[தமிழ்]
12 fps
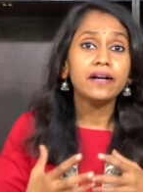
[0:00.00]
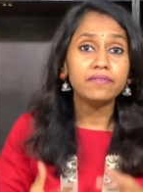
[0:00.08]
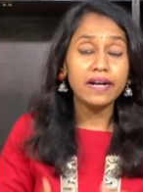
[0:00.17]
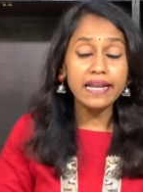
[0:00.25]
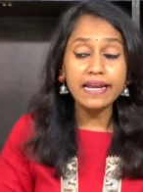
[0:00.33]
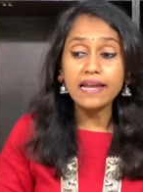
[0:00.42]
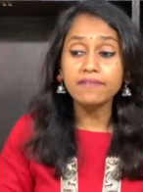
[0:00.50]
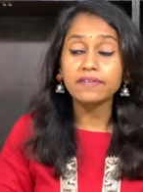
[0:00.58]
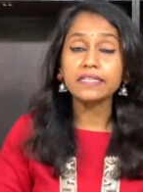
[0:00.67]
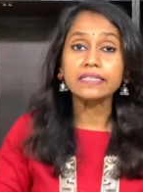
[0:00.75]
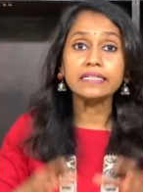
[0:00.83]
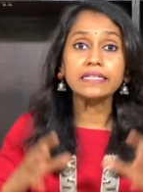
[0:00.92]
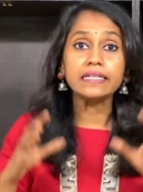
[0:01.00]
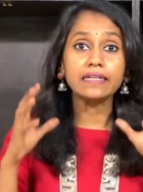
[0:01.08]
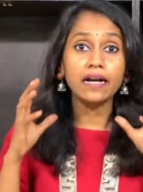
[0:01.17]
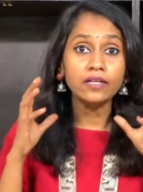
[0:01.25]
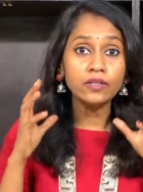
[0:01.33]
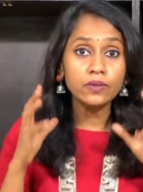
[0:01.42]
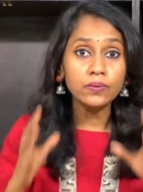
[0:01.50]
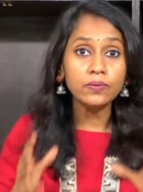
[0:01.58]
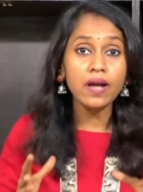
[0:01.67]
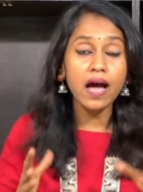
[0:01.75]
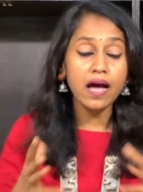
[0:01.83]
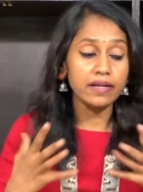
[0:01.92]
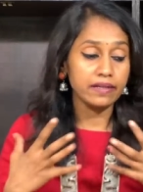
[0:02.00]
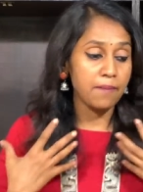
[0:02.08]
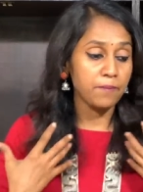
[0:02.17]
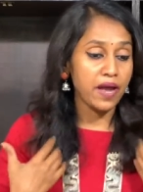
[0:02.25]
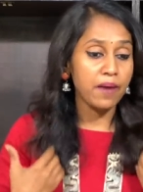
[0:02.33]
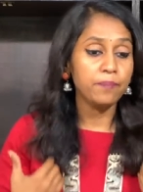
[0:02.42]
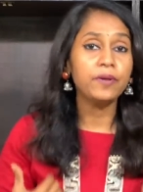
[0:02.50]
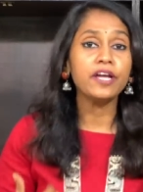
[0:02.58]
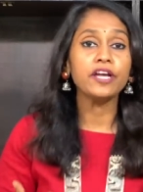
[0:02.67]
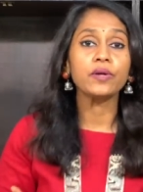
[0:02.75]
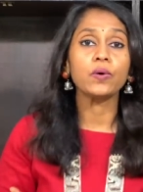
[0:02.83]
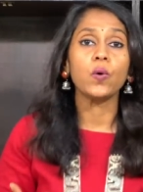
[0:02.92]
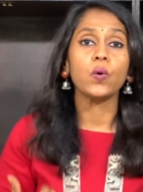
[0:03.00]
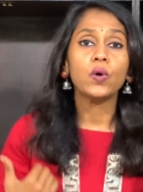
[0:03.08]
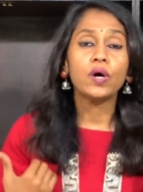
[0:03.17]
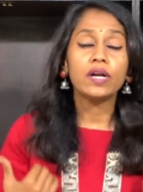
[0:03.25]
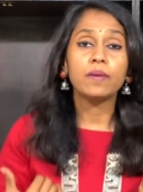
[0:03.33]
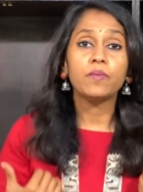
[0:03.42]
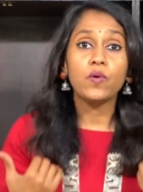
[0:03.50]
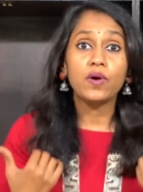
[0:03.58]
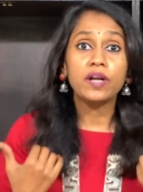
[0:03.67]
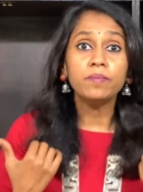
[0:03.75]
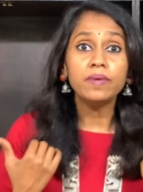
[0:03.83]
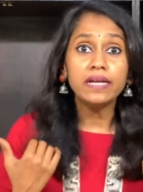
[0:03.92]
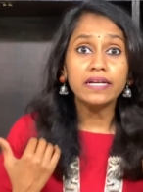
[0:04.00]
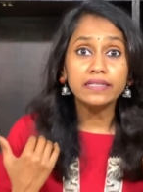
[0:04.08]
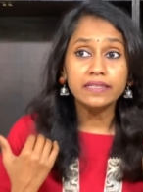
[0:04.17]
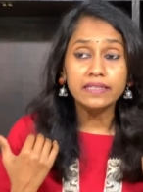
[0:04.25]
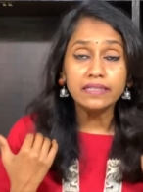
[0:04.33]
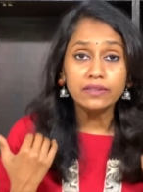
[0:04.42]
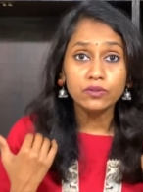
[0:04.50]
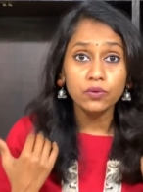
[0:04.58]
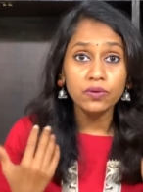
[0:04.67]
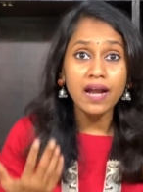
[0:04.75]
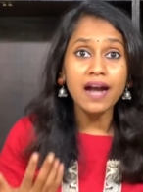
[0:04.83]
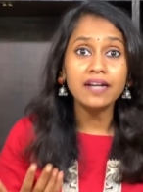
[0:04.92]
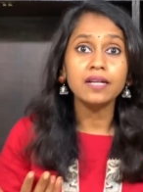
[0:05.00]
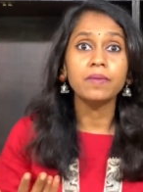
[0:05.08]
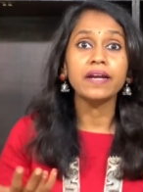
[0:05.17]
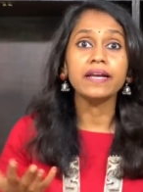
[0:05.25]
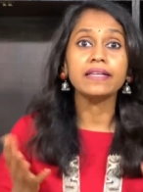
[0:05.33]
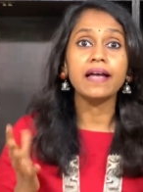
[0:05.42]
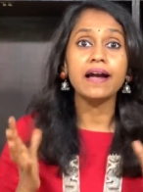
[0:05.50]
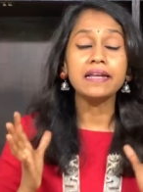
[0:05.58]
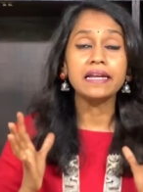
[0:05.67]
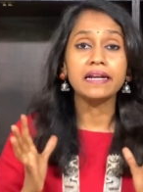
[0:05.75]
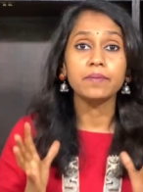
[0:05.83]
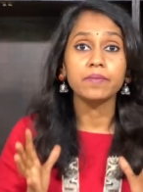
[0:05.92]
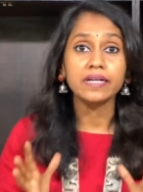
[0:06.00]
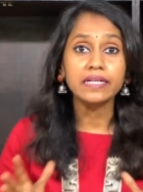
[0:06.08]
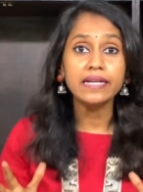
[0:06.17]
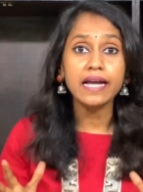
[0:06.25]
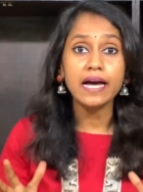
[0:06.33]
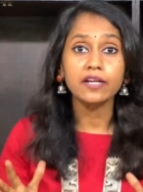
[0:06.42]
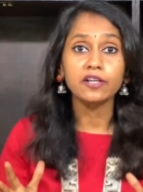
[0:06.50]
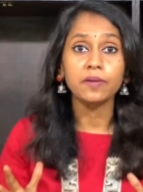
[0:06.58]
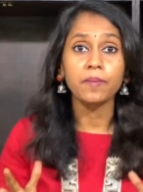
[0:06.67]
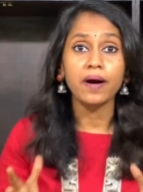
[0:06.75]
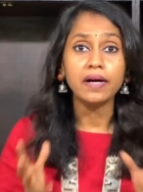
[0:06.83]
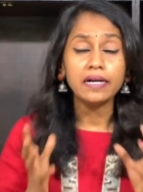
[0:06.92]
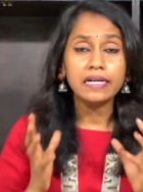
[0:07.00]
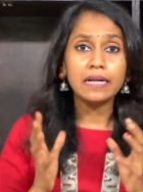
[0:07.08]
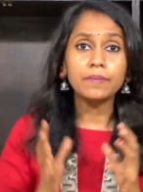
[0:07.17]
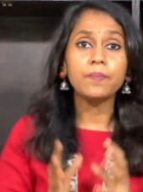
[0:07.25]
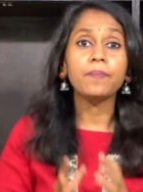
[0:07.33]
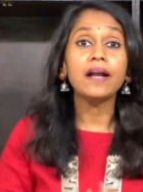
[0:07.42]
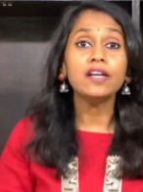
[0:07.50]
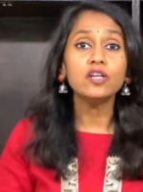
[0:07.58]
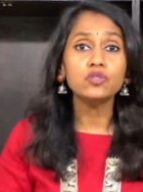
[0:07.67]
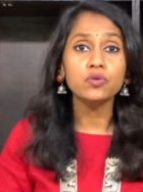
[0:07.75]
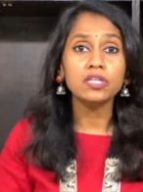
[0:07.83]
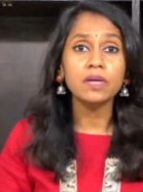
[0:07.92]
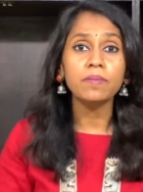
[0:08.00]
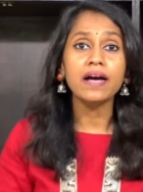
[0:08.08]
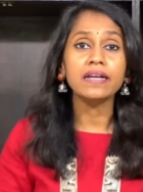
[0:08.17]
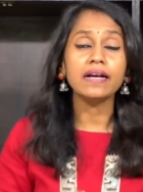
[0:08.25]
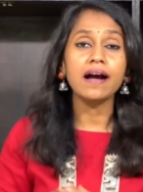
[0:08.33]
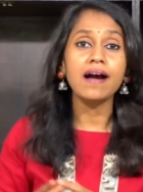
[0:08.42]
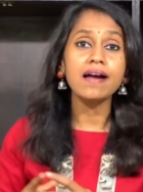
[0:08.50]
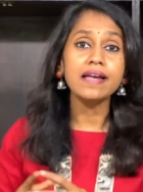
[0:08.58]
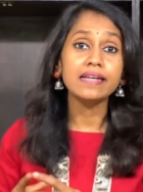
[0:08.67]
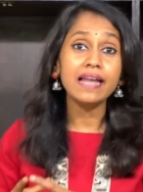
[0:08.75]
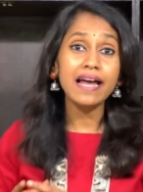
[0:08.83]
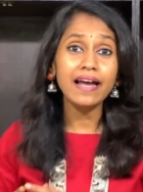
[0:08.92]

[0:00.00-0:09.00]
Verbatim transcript: வெளியில வந்து கண்கூடா நம்ம எப்படி இருக்கோம் நம்ம உடம்புல இருந்து துர்நாற்றம் அடிக்குதா இல்ல நம்ம கிளீனா இருக்கிறோமா நம்ம பல்லு சுத்தமா இருக்கா இல்ல